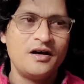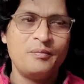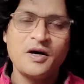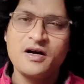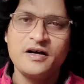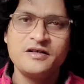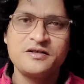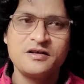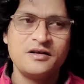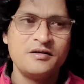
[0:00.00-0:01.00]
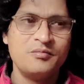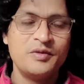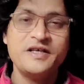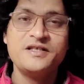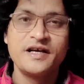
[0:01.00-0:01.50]
पक्का इस
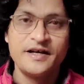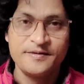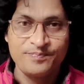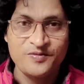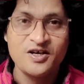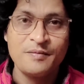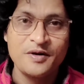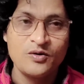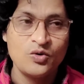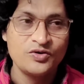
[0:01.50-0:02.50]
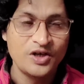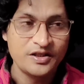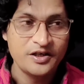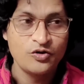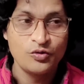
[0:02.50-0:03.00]
बड़ी जगह जहाँ पर लोग
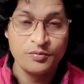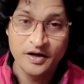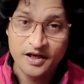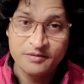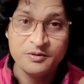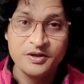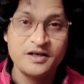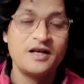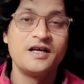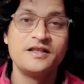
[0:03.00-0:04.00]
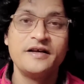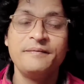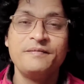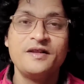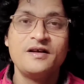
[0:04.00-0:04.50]
जाते हैं और बड़ा आदमी बनकर आते
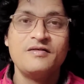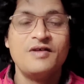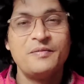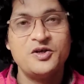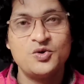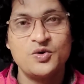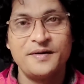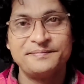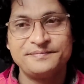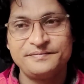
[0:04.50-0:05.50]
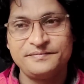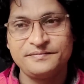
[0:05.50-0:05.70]
हैं वहाँ भेजूँगा